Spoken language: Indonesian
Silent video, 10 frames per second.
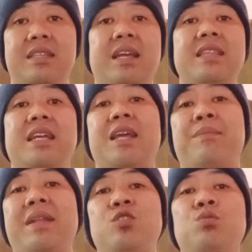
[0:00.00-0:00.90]
jika
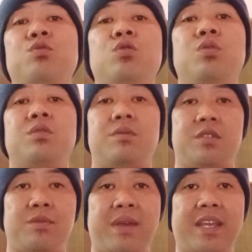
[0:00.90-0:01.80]
tanaman tumbuh
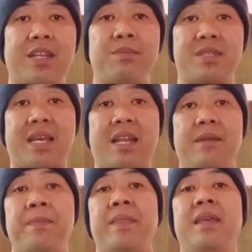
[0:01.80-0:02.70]
semakin
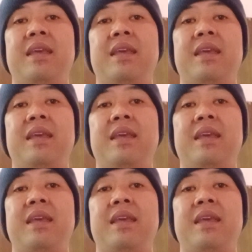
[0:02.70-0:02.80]
besar.